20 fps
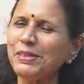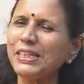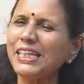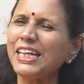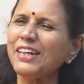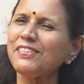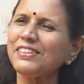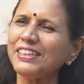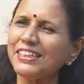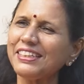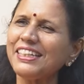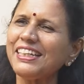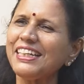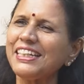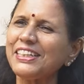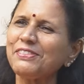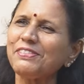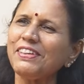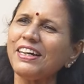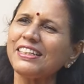మీకు ఎవరండి
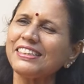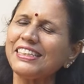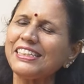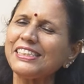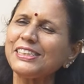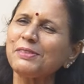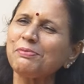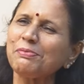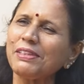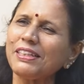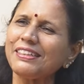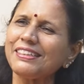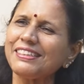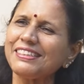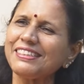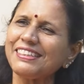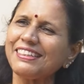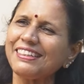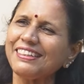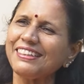ఇలాంటి వార్తలు చెప్తారు
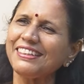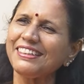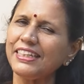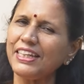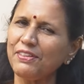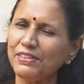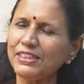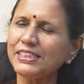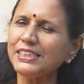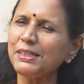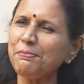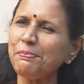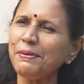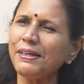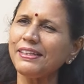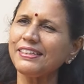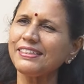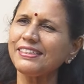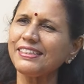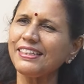అసలు ఎవరు
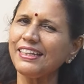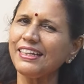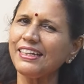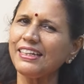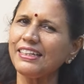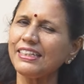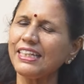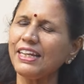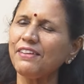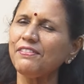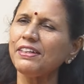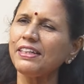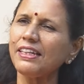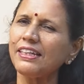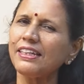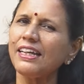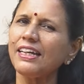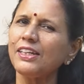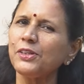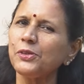చెప్పారు అసలు
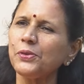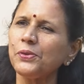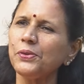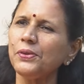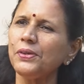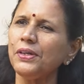ఎవరన్నారు